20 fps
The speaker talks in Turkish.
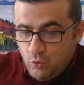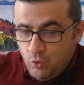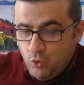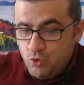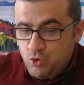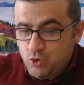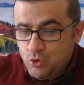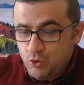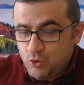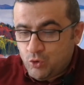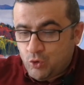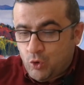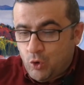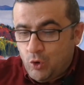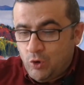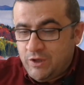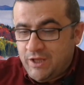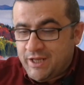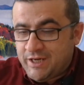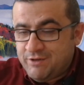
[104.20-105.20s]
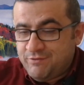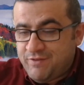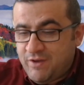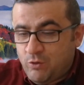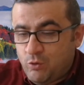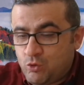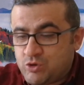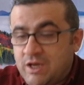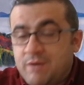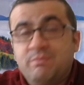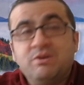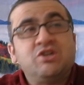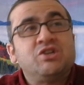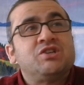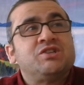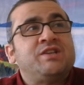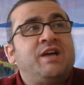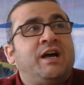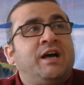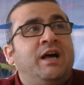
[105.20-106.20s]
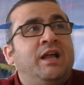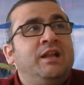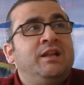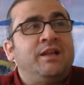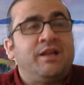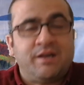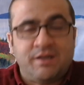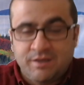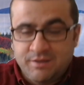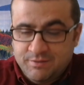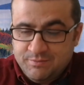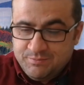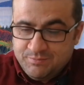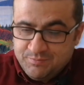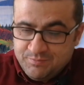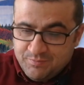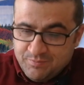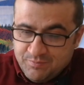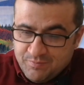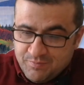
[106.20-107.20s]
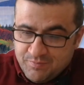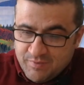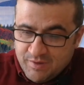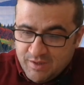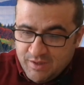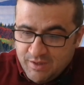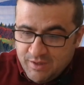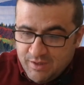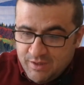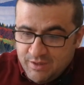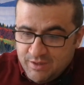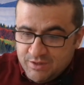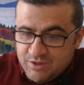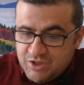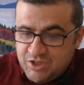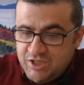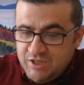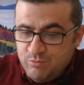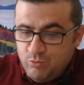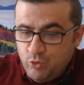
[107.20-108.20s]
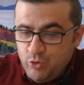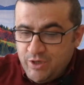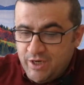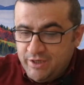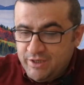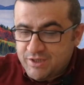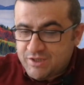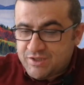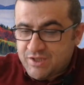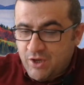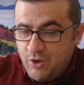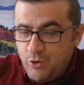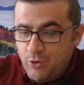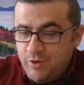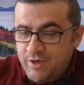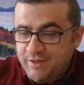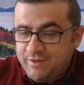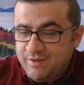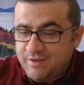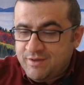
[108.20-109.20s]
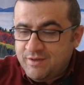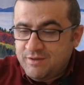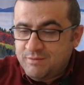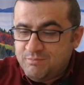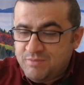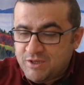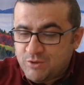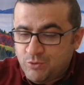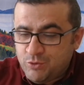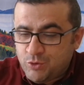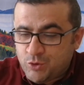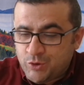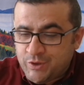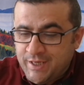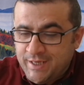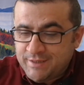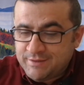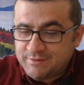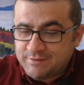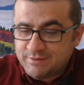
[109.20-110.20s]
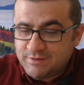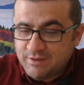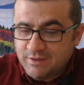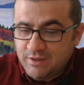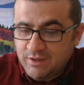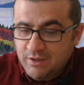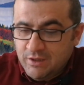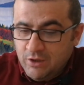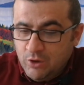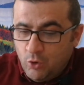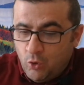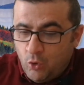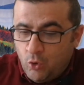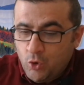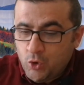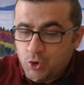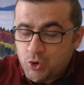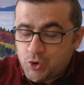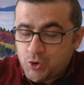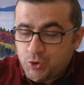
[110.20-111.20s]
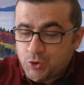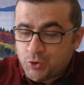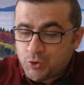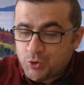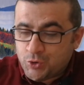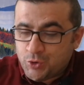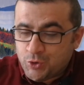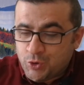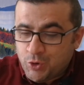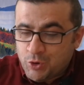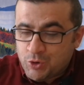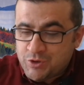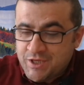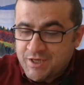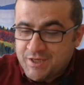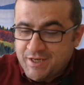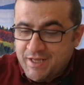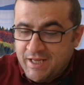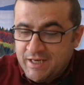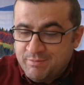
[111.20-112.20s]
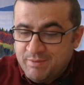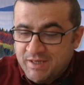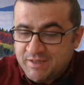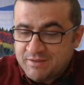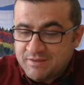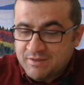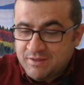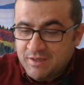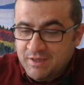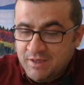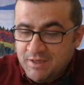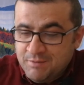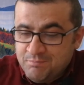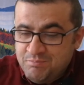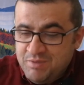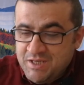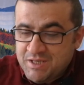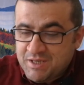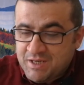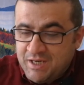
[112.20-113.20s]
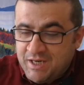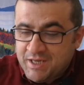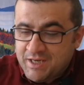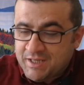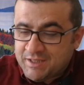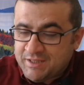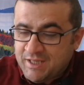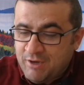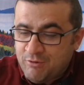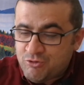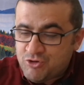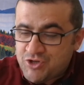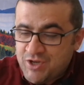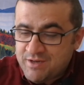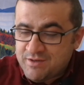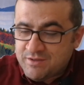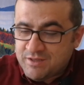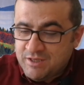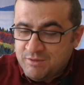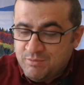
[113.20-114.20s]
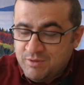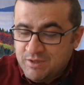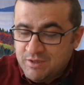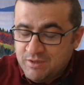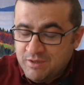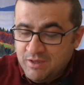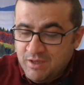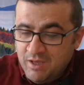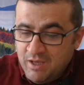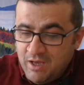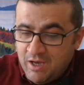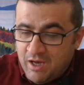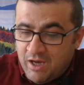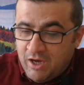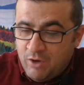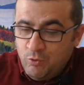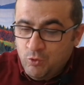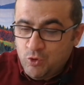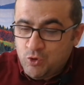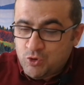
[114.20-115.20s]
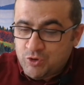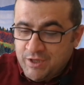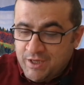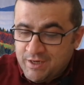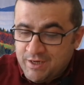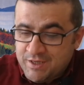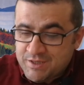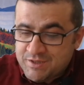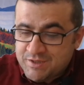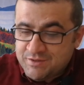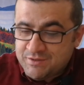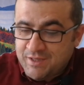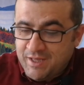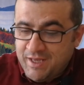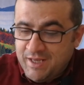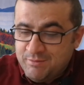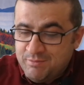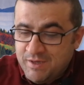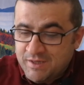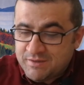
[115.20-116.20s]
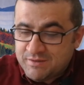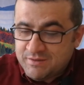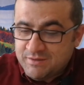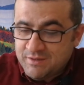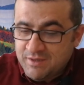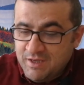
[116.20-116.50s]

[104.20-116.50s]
Uzun kolları ve uzamış sakalları. Kim uyanırsa öyle derin bir uykudan, oğuştururdu gözlerini elbet. Bir kara tavşan gibi.'' havuç tarlasında elbet.